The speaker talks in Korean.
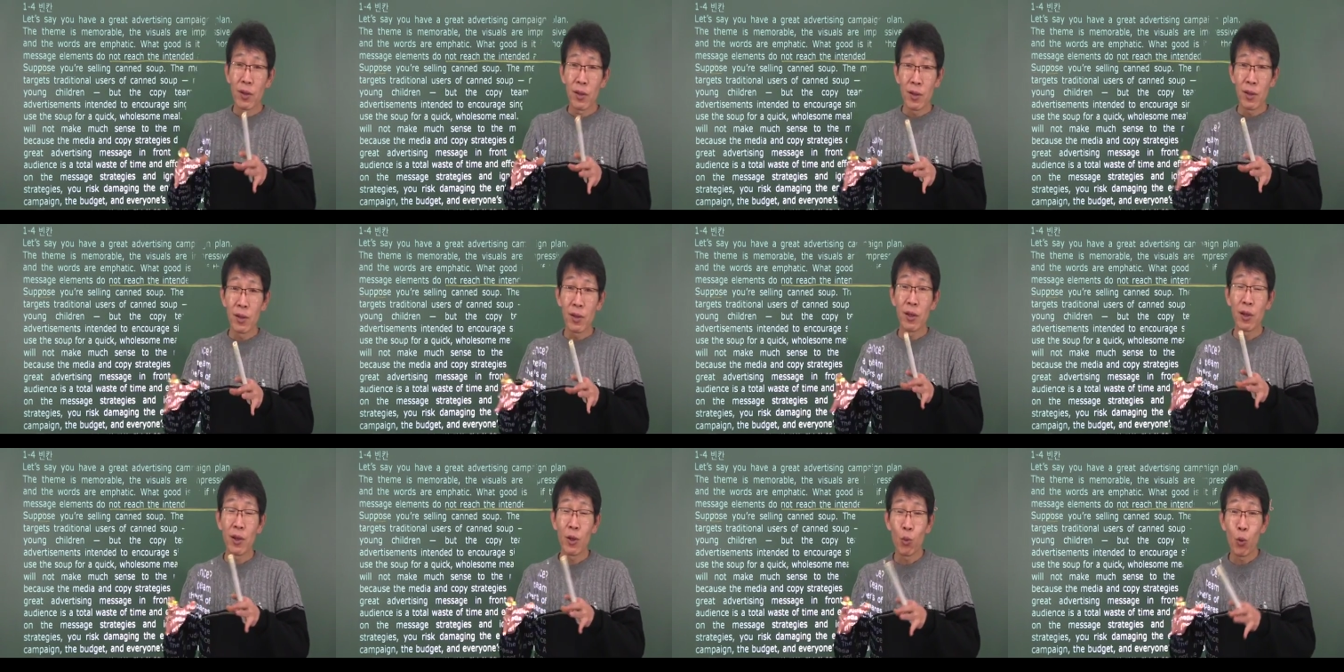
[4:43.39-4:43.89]

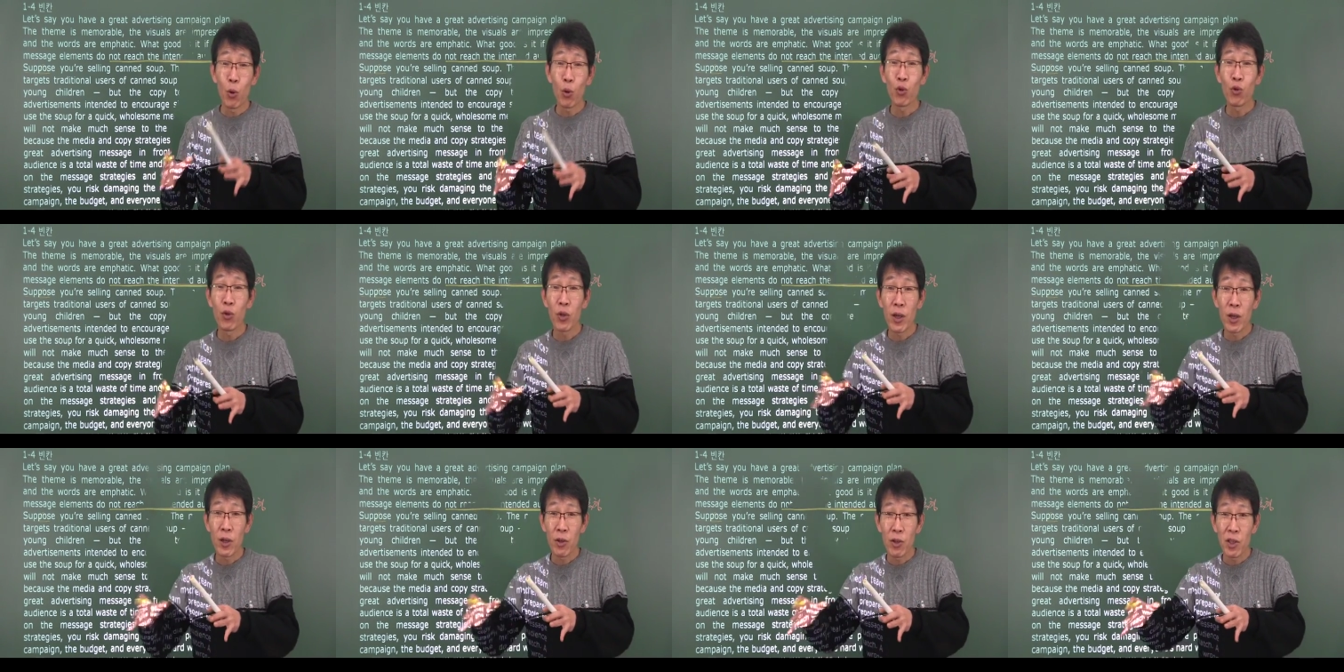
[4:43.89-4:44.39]
그, 걸
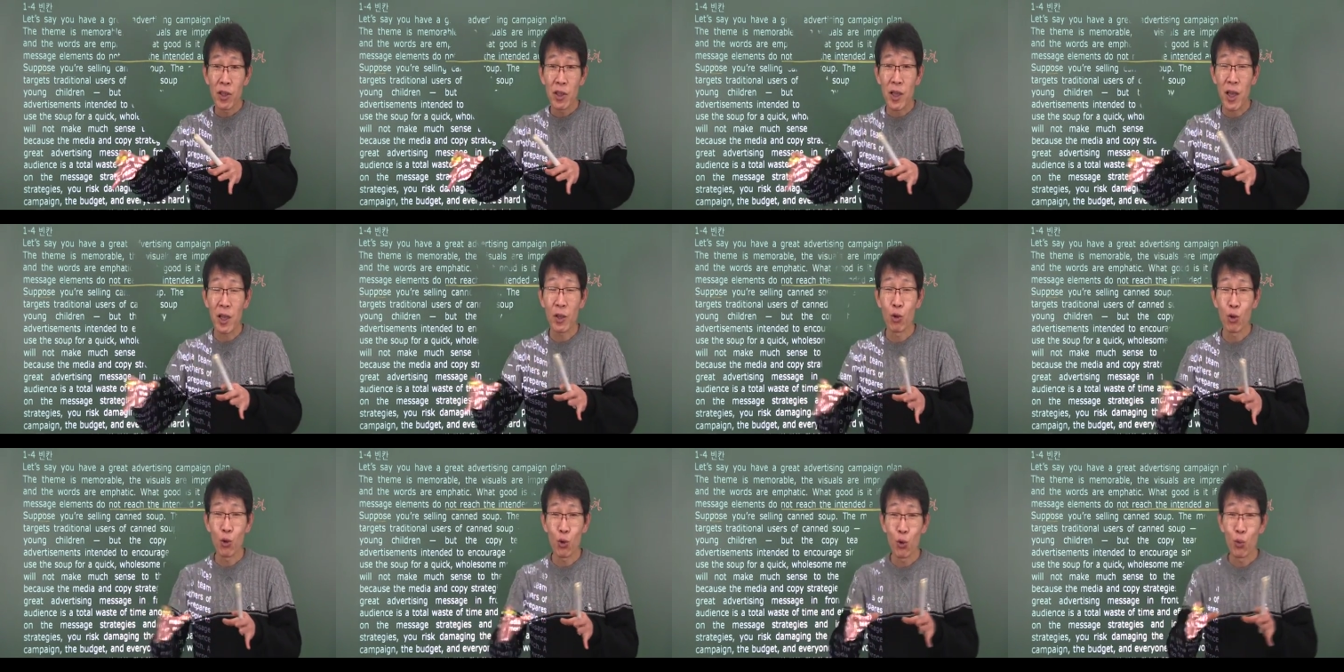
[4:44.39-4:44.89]
보충하기 위해서
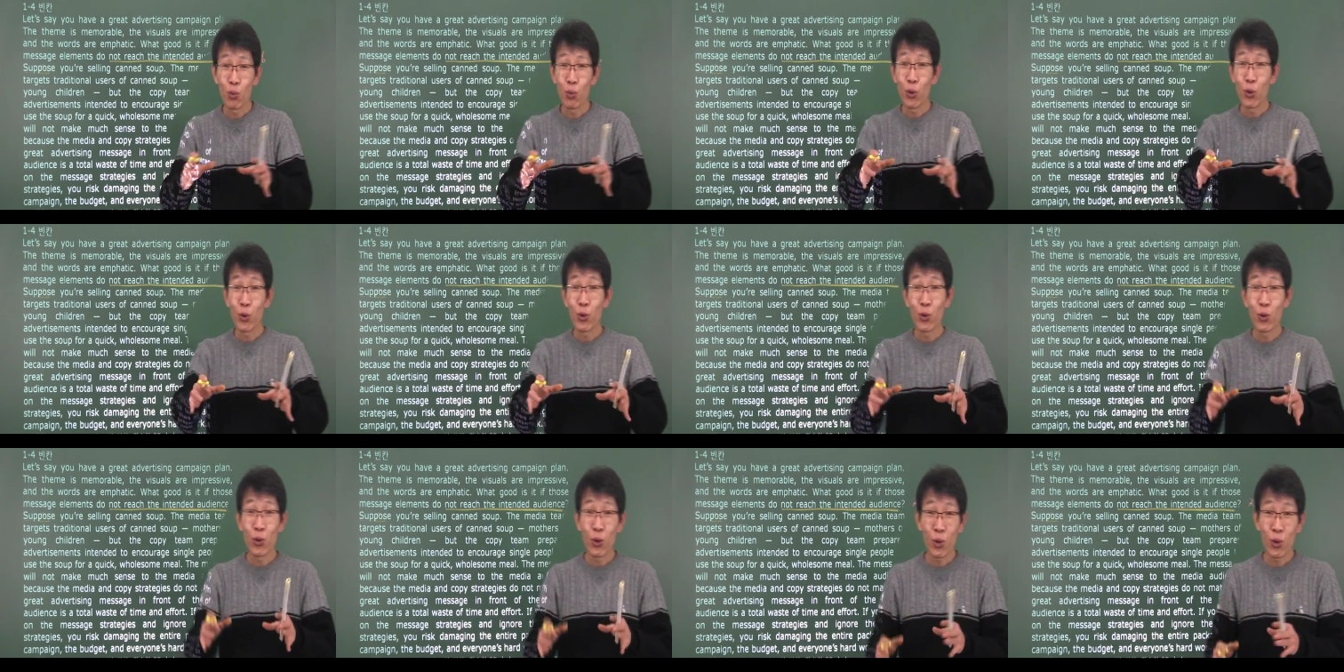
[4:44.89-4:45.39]
잣죽
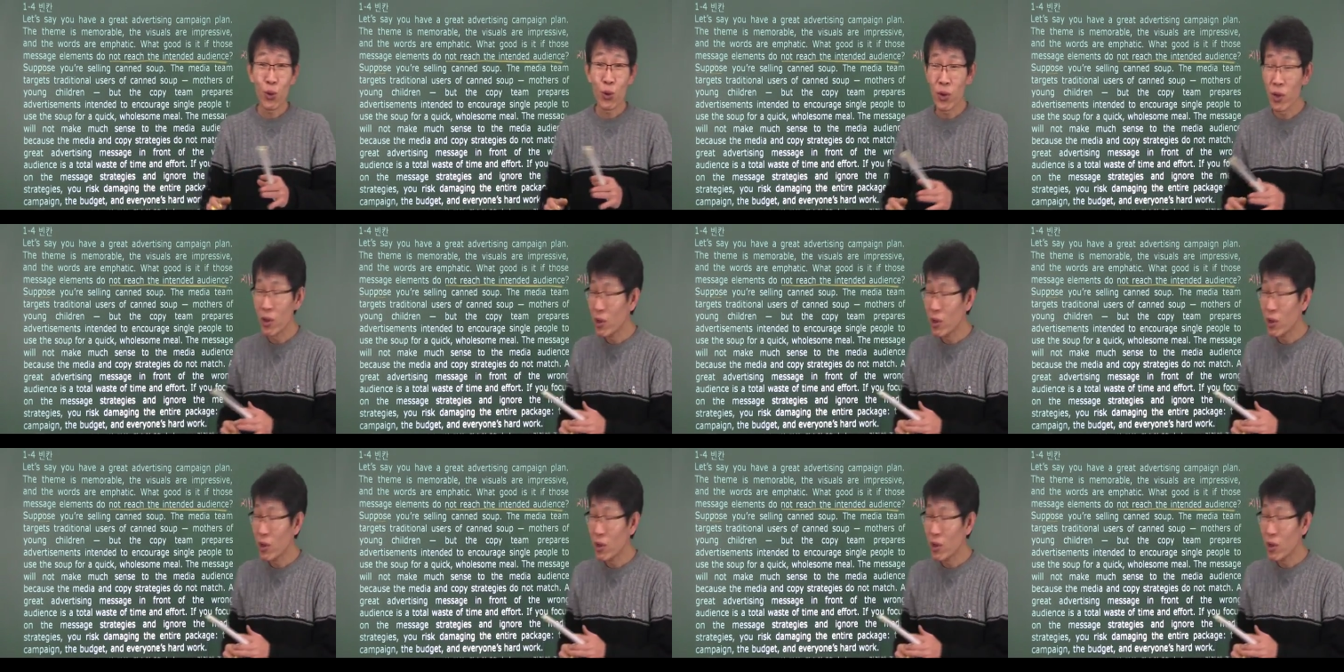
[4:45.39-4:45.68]
무슨 죽도